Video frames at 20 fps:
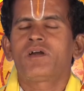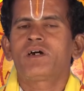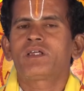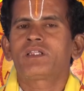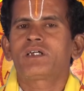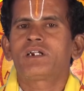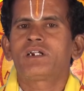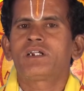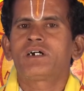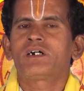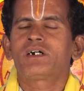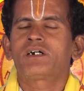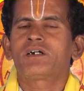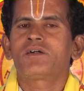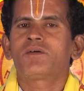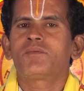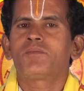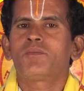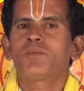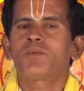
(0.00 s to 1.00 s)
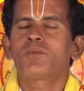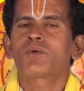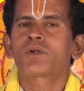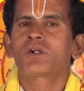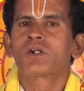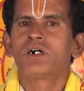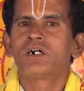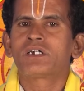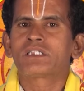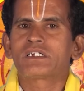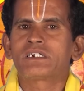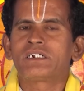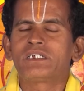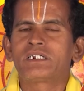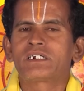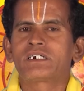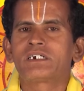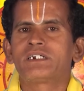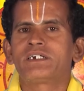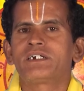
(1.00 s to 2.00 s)
அதனால் பொருளாதார
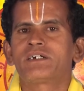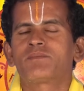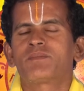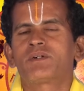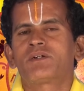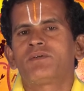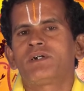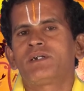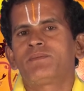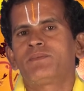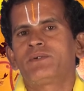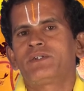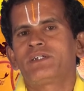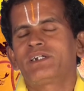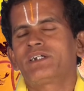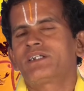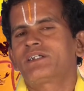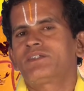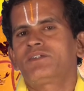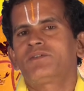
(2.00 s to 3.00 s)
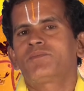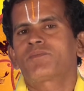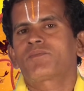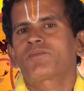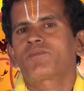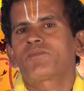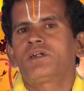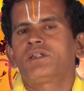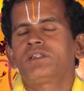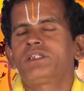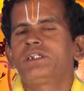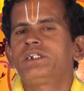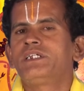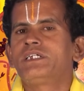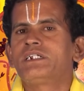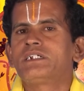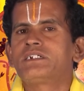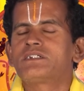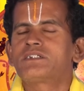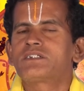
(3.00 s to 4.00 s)
நெருக்கடி ஏற்பட வாய்ப்பு இருக்கிறது
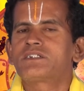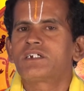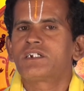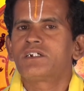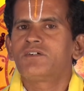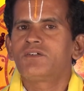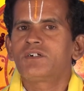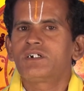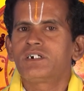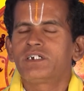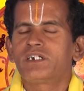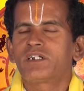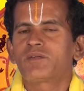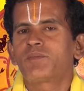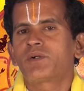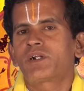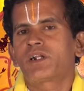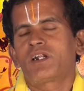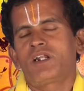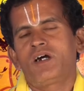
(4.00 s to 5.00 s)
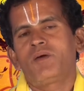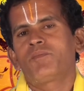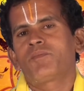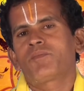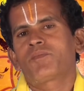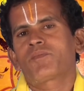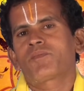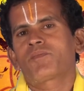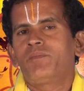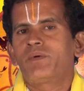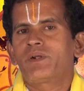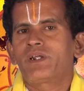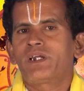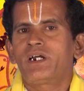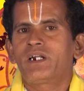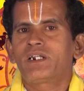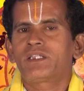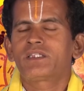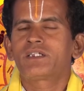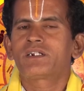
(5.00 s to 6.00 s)
திடீர் செலவுகள் ஏற்படலாம்
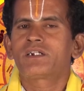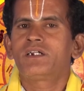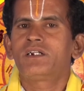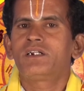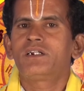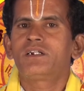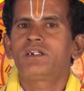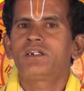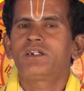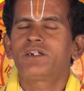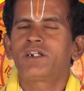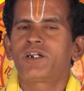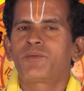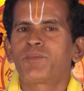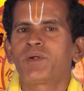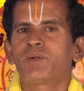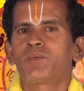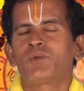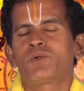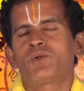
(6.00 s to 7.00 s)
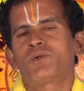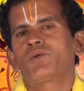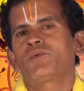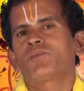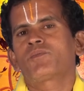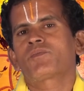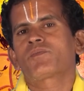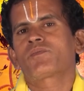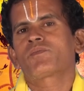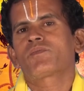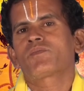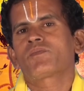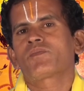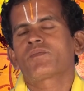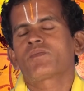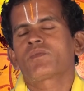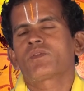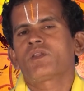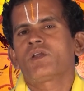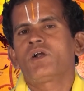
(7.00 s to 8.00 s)
பிரயாணத்தினால் நன்மை உண்டு
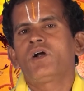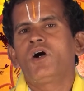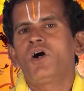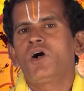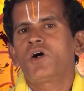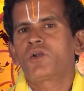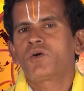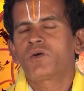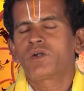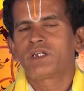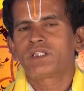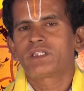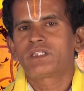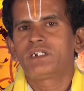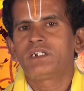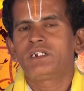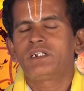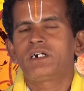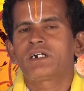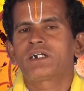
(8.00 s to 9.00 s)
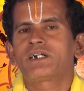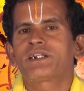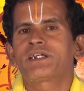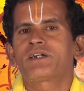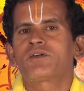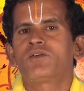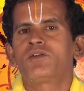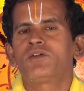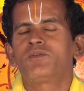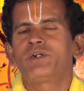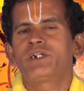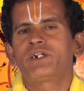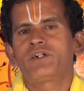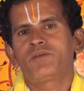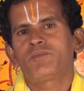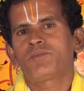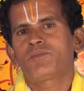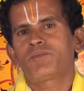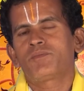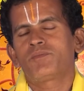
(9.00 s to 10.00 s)
ஆரோக்கியத்தில் அக்கறை கொள்ள
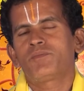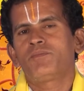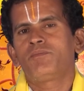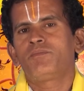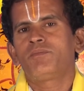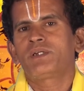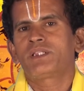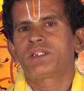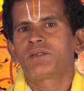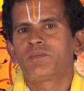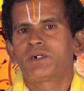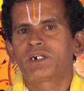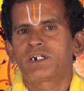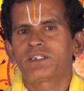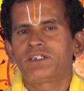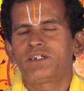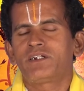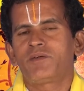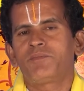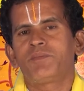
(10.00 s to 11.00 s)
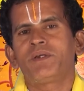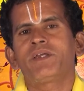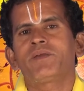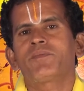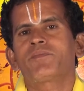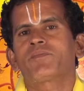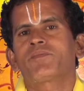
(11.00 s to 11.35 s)
வேண்டும் மிதமான தினமே